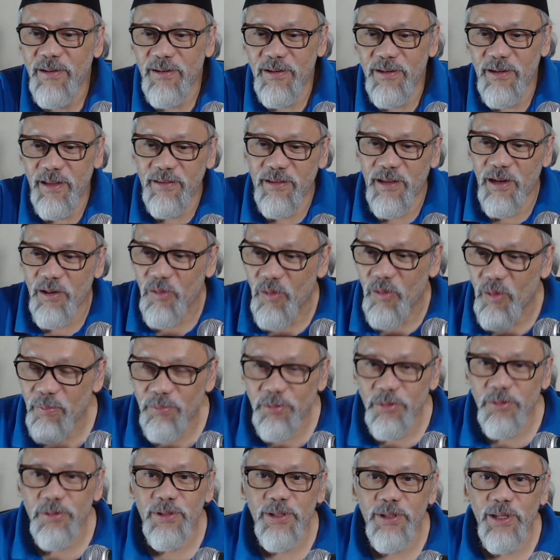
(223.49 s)
kelihatan
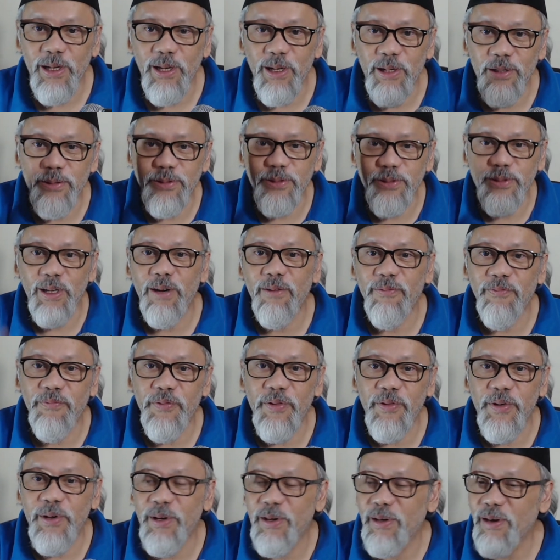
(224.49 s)
komputer,
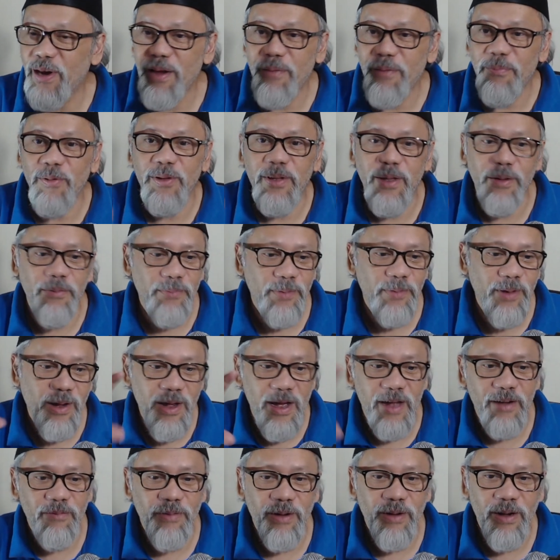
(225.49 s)
server, ah pokoknya yang yang
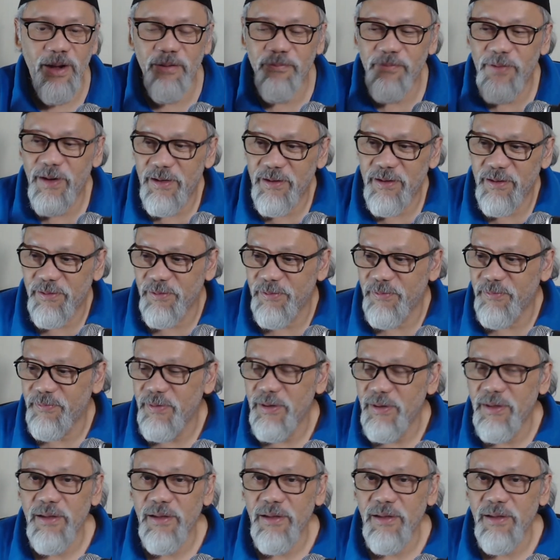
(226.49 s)
hardware-hardware gitu.